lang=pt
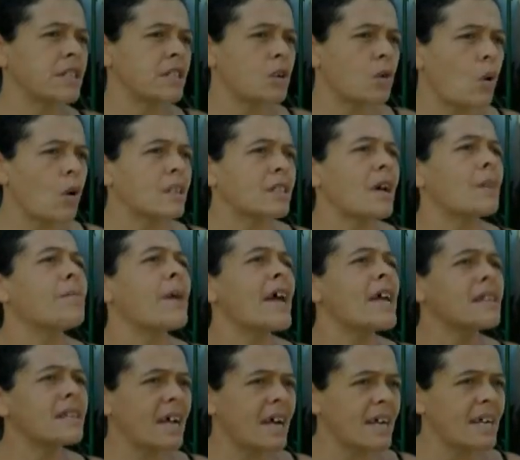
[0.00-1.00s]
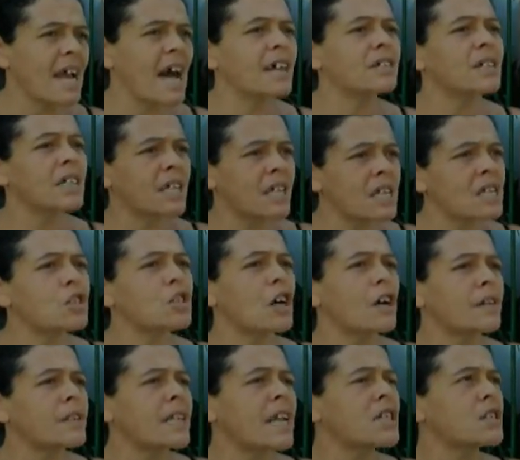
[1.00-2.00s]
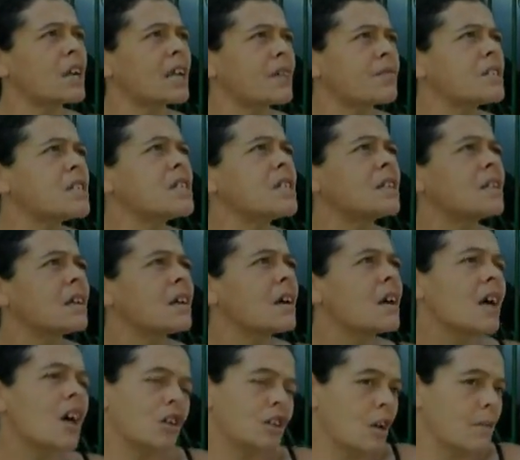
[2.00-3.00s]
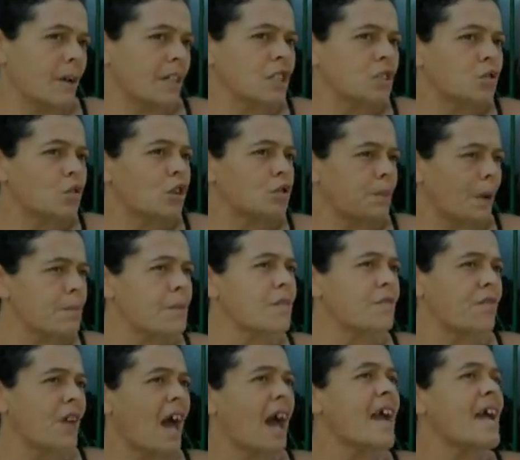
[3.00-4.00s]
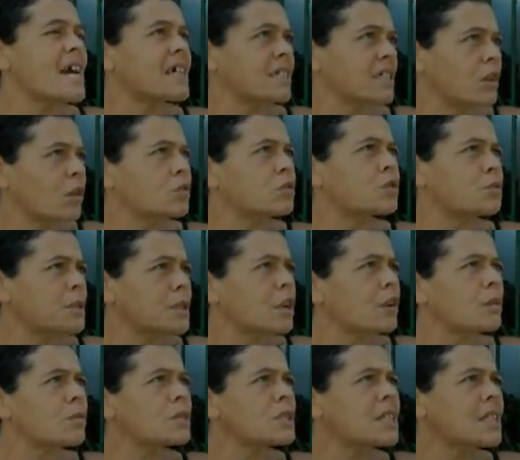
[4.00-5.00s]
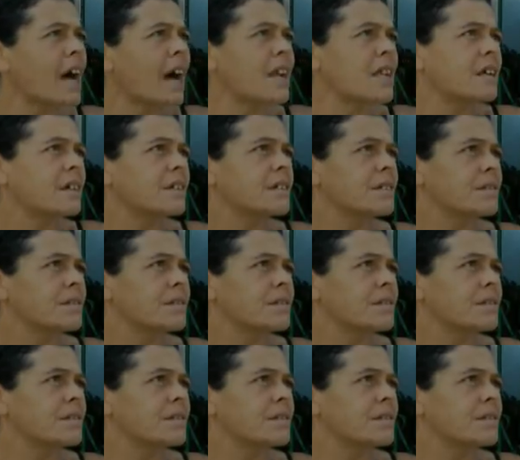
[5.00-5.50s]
se encontra bem internado aqui, só três horas a visita. Eu dei uma de tonto para mim ver a reação do hospital da humanitária.